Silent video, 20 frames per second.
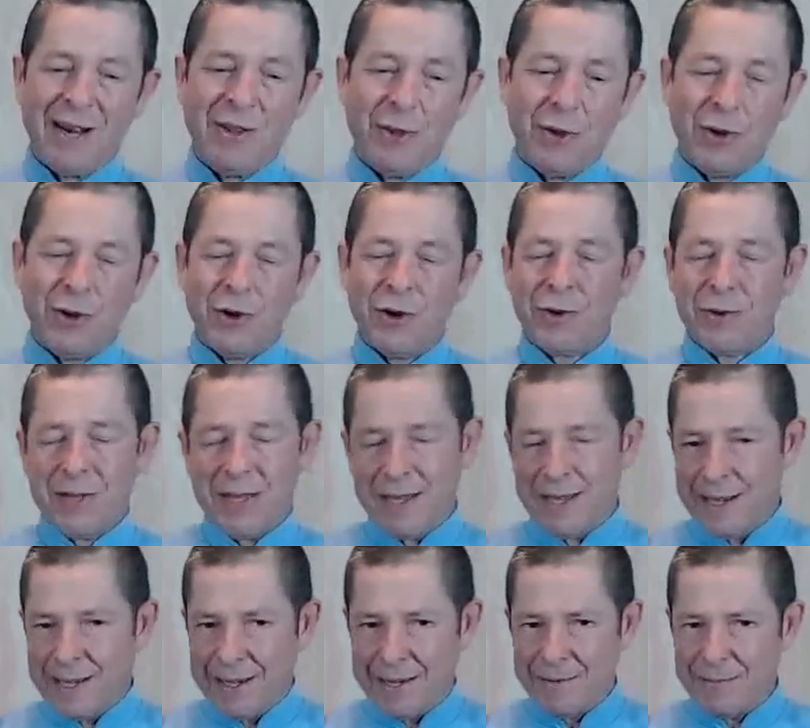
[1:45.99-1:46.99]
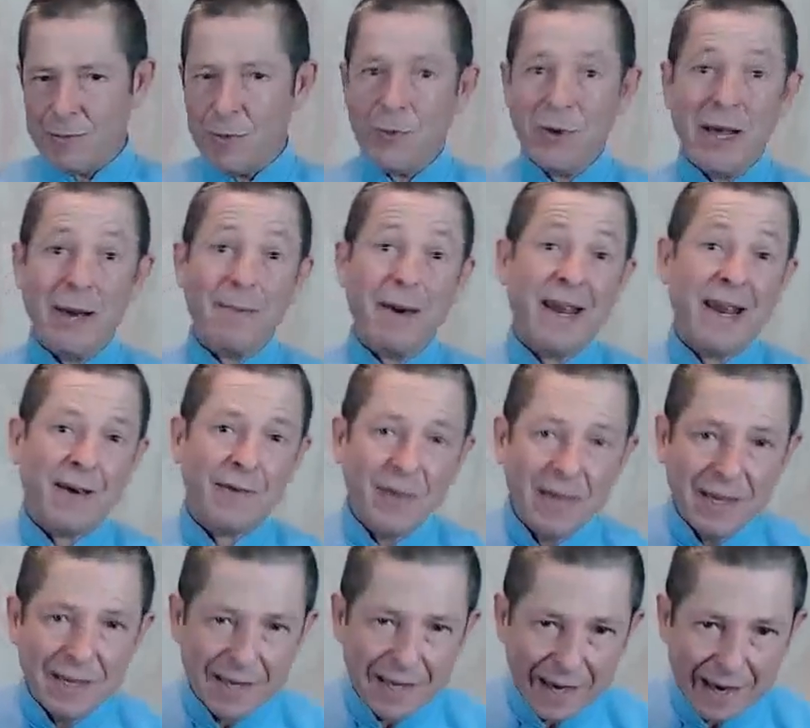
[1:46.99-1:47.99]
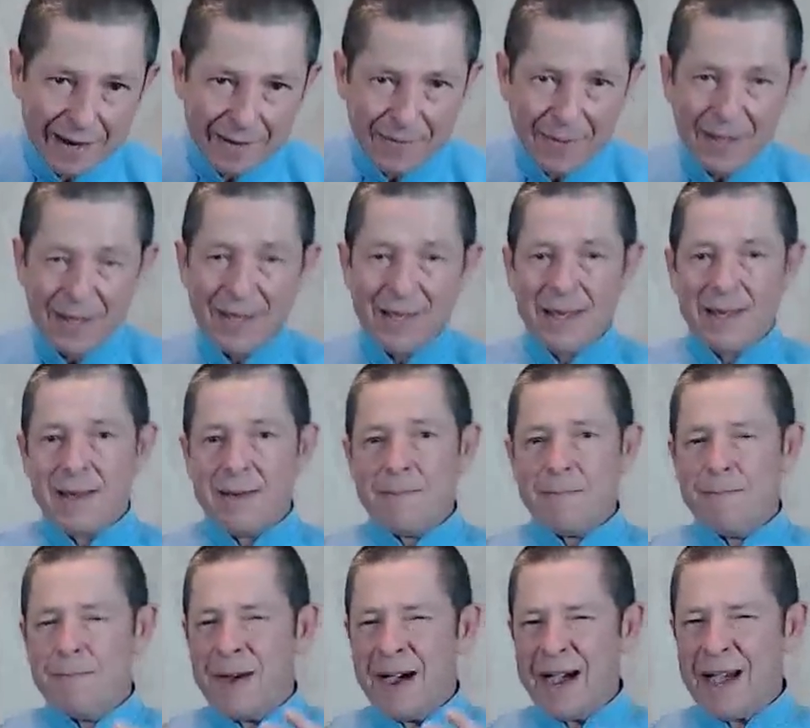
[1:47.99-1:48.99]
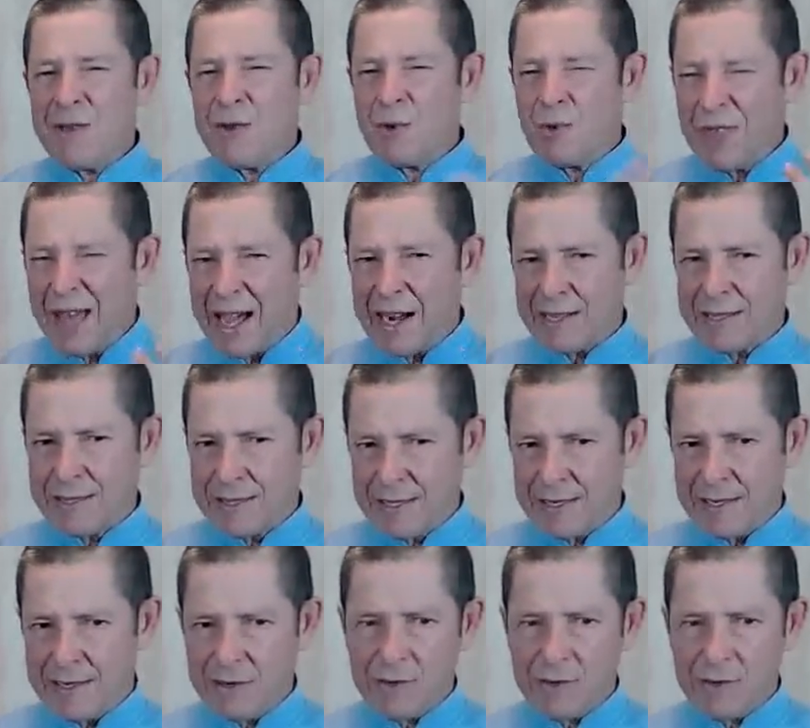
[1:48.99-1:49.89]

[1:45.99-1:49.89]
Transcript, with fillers: el dolor es una maravilla, va a ayudarte.